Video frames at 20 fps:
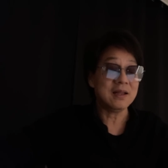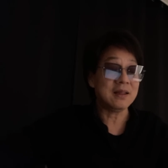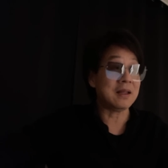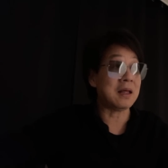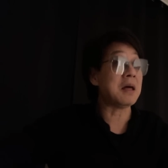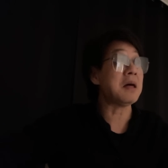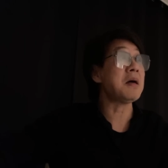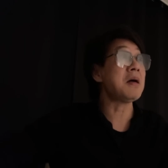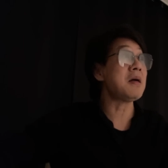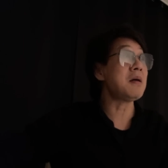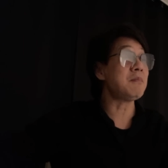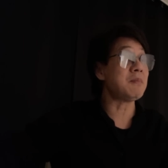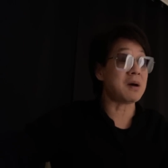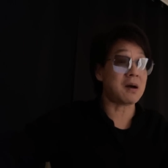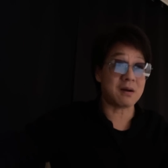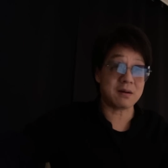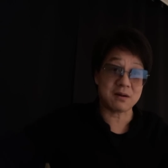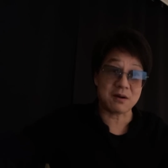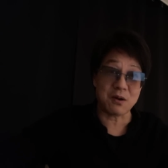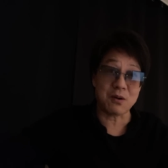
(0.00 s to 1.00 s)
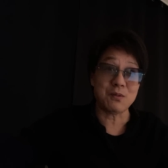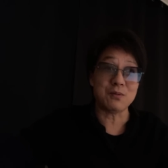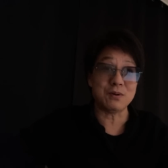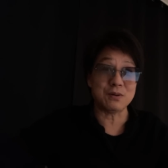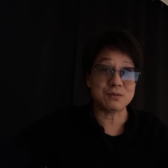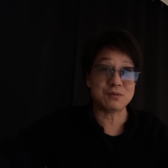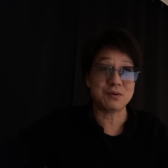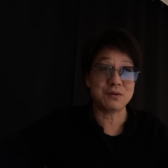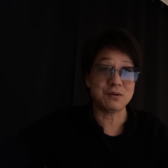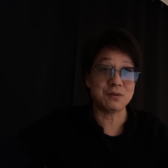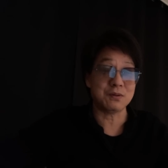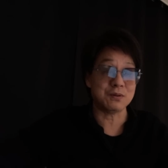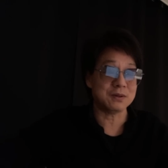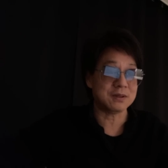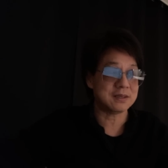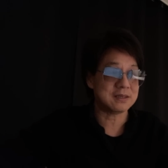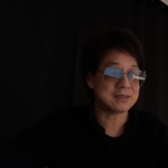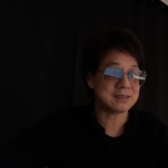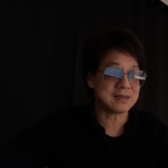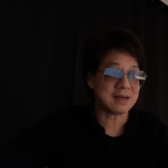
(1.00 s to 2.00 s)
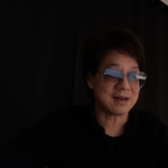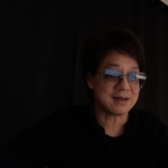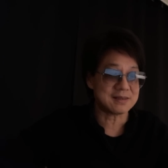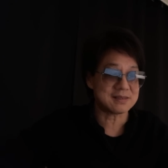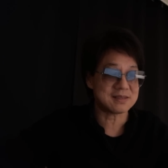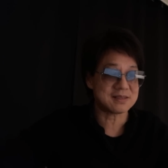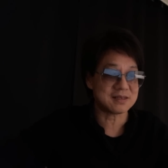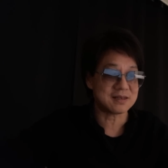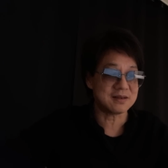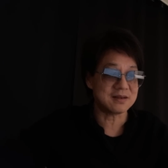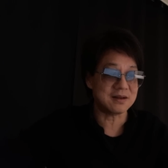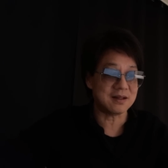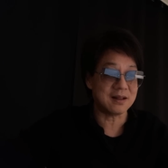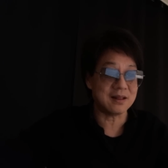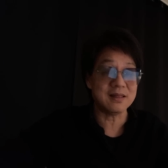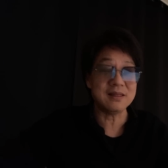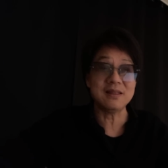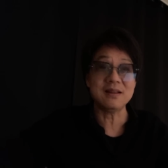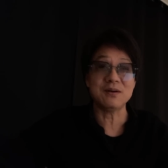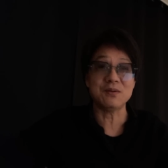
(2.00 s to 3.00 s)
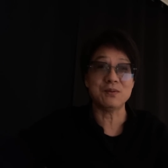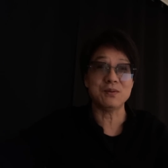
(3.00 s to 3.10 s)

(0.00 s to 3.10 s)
那么高，我去过的，吓死个人了，